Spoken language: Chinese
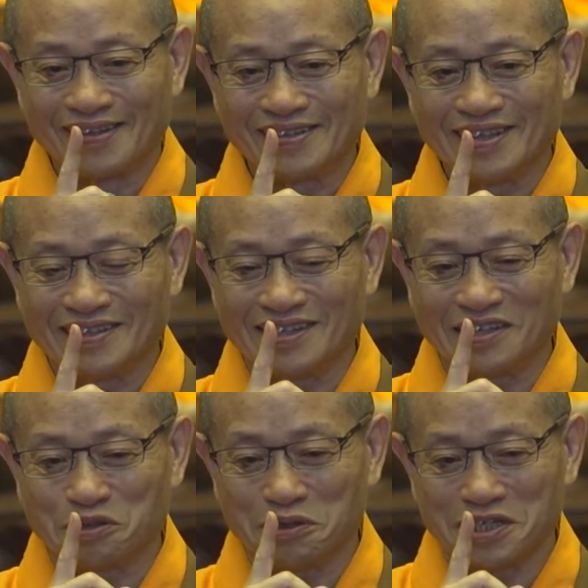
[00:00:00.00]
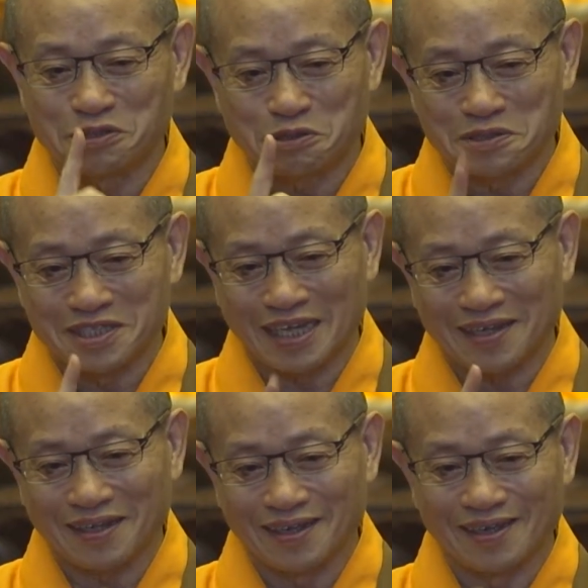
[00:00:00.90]
你你说一瞬间
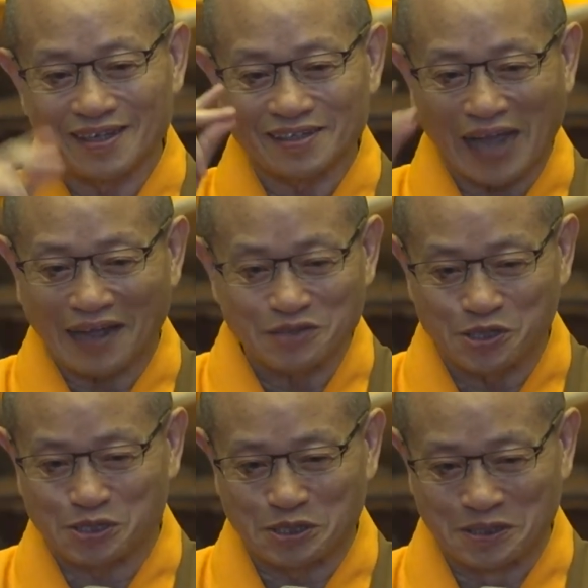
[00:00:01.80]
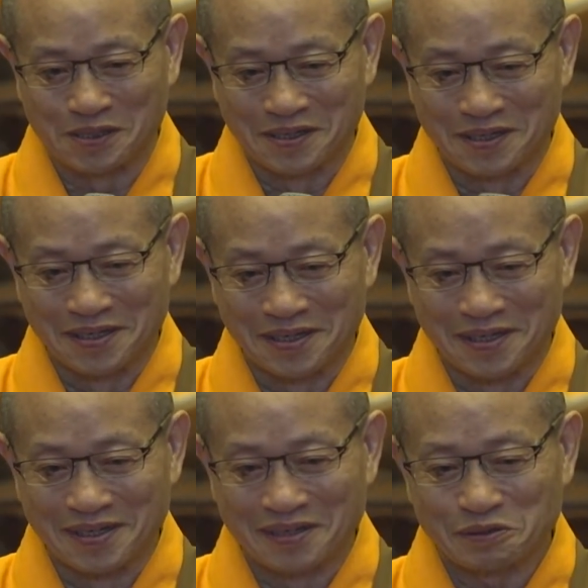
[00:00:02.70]
一弹指，
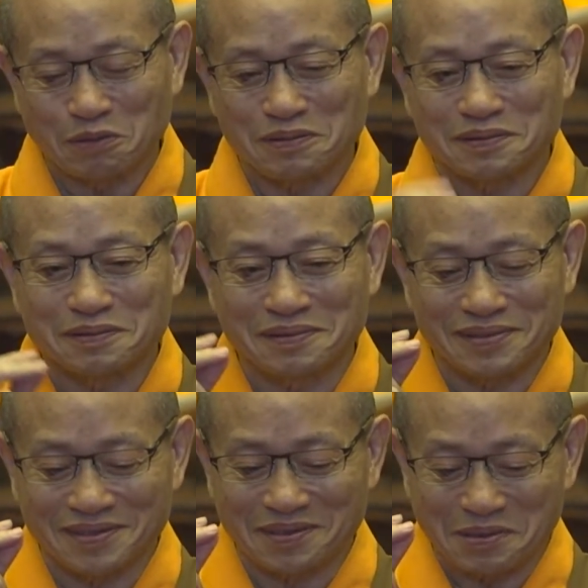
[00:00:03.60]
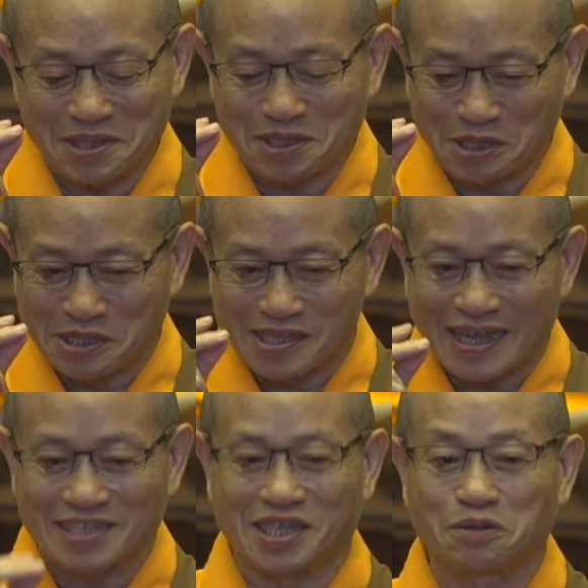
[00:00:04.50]
都都都是只是
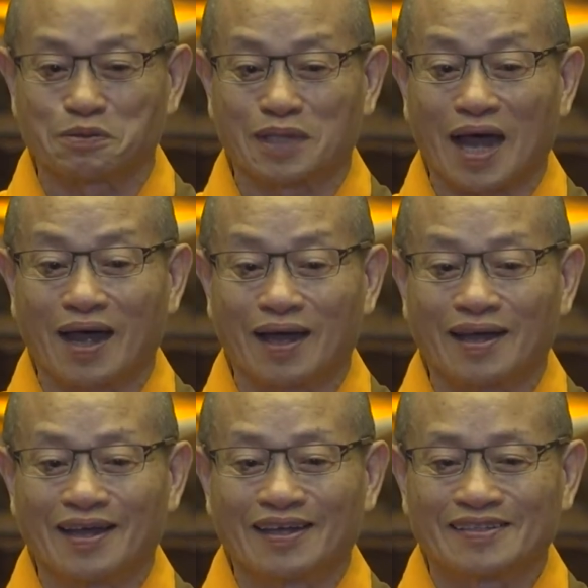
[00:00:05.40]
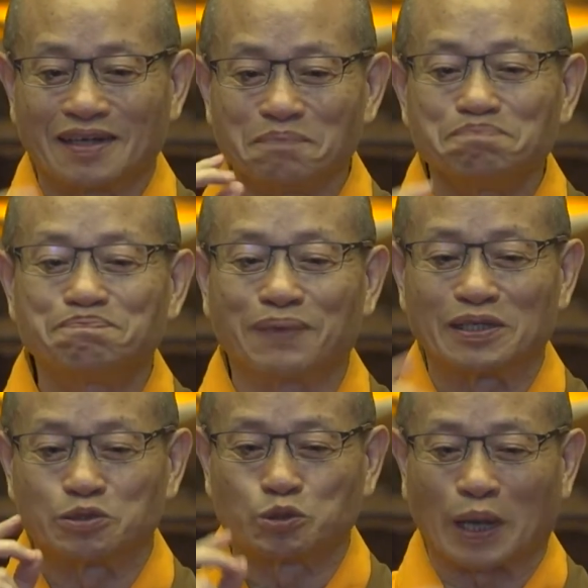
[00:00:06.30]
在形容它。根
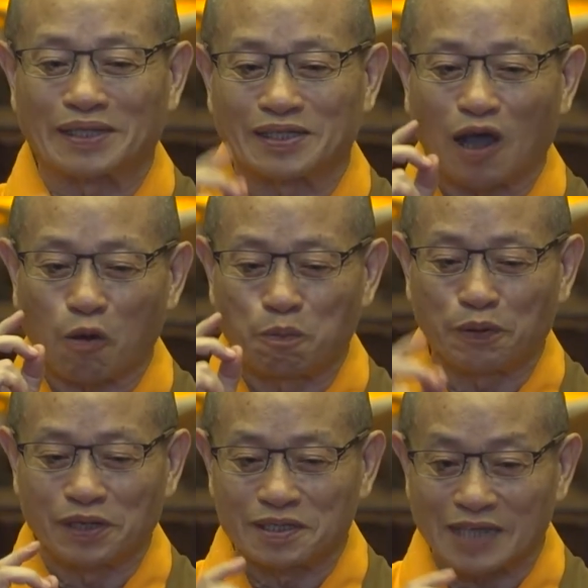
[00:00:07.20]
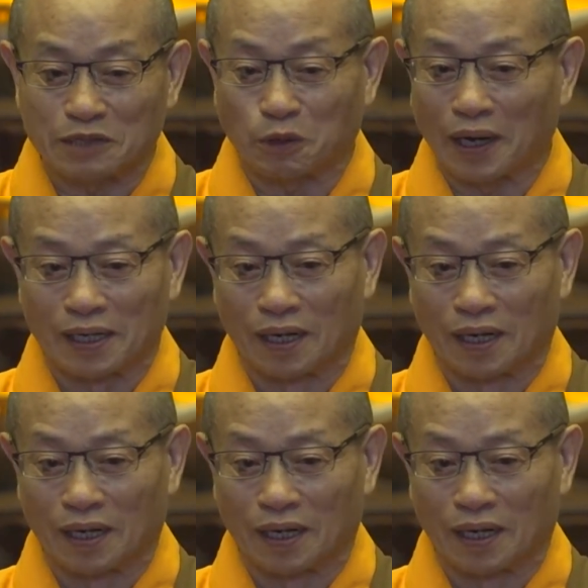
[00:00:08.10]
本短到不能再短，